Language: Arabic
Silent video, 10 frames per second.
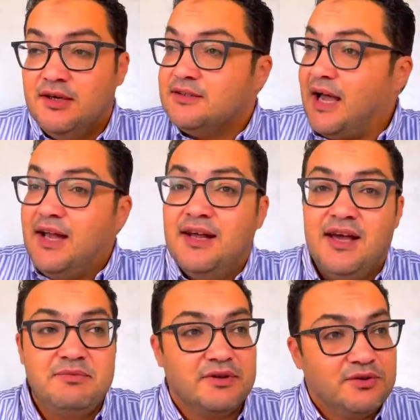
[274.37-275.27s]
تعالى يا
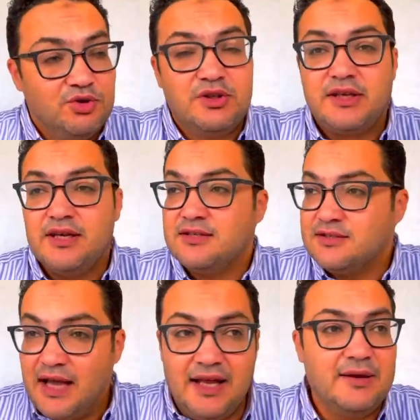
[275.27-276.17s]
ايمن خد الكاس
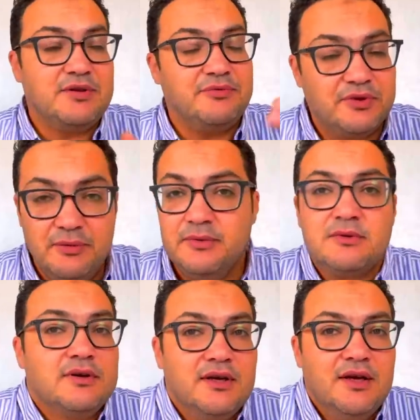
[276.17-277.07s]
تعالى يا شافي
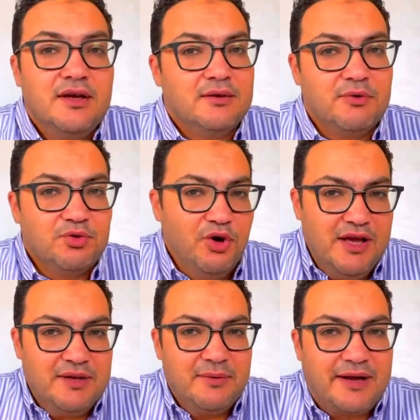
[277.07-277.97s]
الموضوع
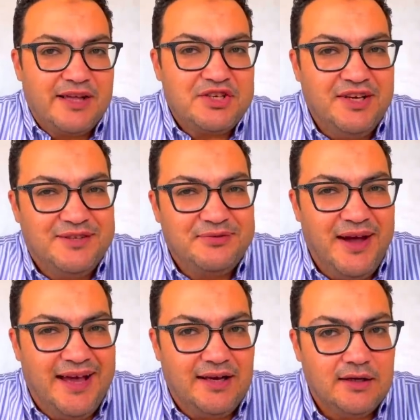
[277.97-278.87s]
يعني ما كانش
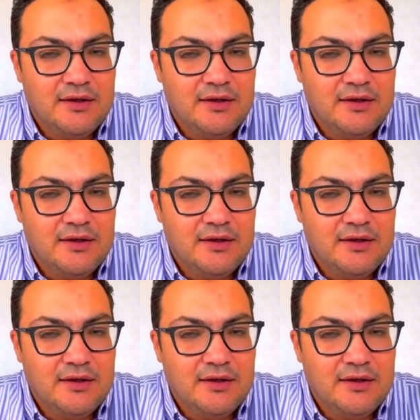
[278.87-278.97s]
احتفال